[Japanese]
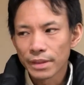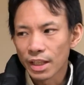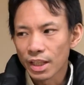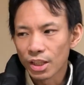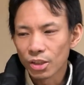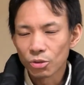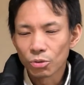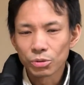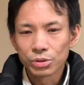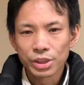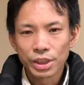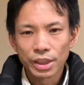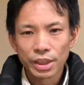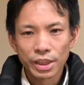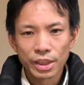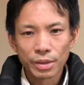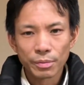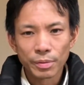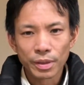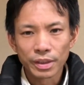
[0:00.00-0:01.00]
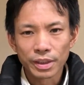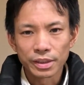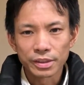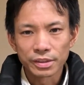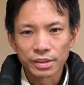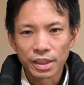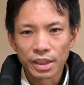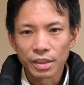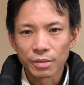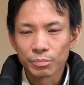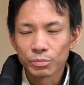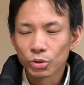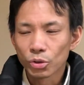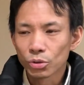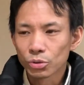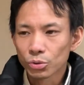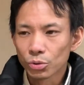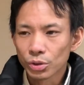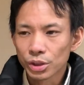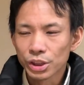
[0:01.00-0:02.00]
載せれればですね、
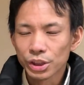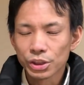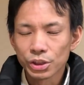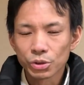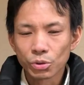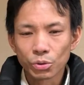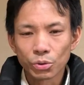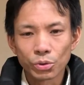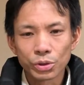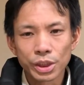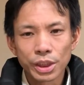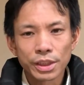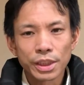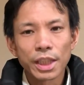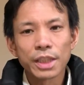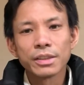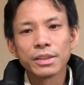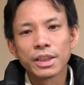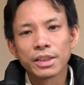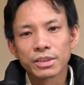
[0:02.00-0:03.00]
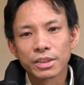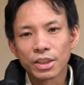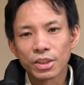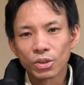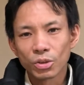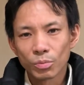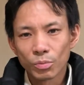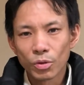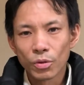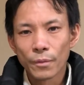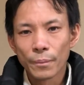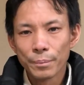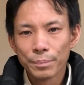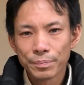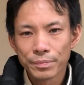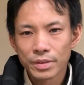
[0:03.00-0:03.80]
ブログの記事を載せたいんですけれども、